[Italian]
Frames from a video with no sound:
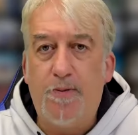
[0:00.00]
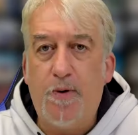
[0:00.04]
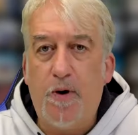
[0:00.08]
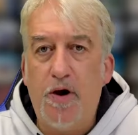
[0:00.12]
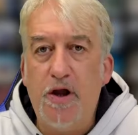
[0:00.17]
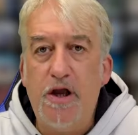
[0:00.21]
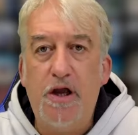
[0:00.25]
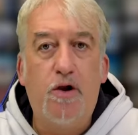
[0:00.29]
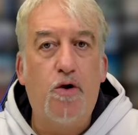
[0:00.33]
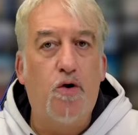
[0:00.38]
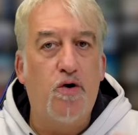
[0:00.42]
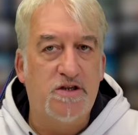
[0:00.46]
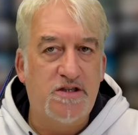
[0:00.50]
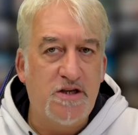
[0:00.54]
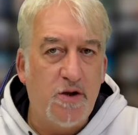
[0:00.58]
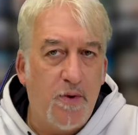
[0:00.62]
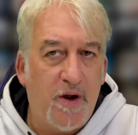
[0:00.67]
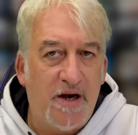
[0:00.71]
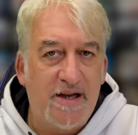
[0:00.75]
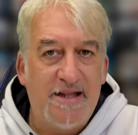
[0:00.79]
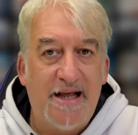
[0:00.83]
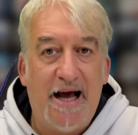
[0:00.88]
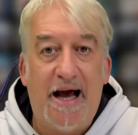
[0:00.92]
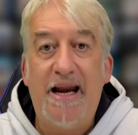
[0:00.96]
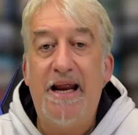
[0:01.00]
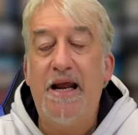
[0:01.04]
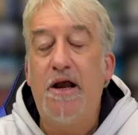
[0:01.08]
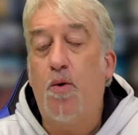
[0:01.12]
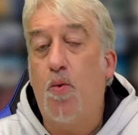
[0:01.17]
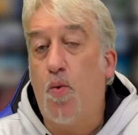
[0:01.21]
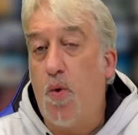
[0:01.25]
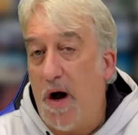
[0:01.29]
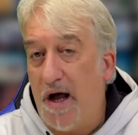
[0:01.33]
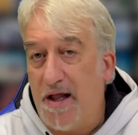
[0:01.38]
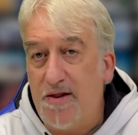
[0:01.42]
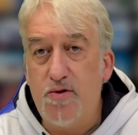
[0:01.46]
poi cosa guardare,
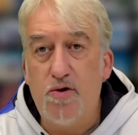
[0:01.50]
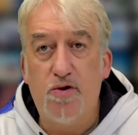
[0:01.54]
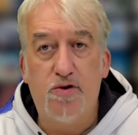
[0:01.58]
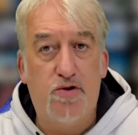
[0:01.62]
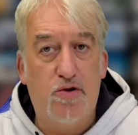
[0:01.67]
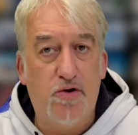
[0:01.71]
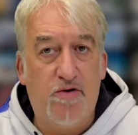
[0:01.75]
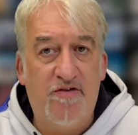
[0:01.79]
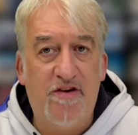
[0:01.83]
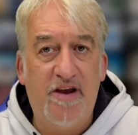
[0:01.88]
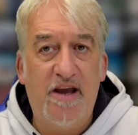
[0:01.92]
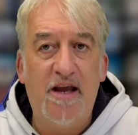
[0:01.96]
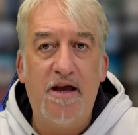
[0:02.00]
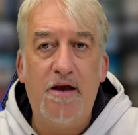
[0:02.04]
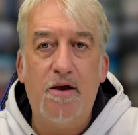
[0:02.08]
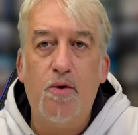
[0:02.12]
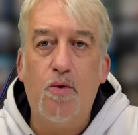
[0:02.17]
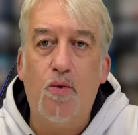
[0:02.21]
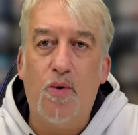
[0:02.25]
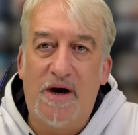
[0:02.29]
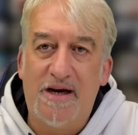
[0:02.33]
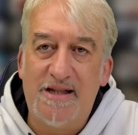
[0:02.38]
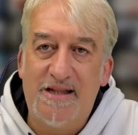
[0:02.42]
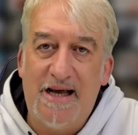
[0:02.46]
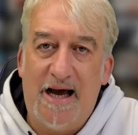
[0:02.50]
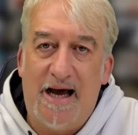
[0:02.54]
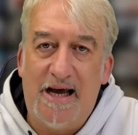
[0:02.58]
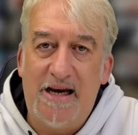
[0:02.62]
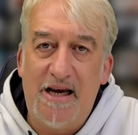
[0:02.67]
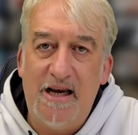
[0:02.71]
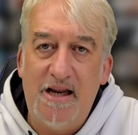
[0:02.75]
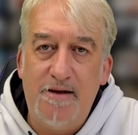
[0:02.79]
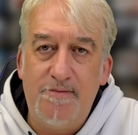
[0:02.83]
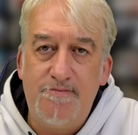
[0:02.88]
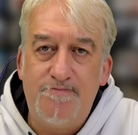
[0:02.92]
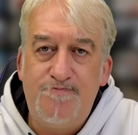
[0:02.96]
quando e dove
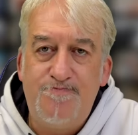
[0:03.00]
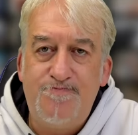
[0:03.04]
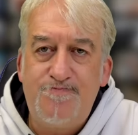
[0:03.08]
guardarli.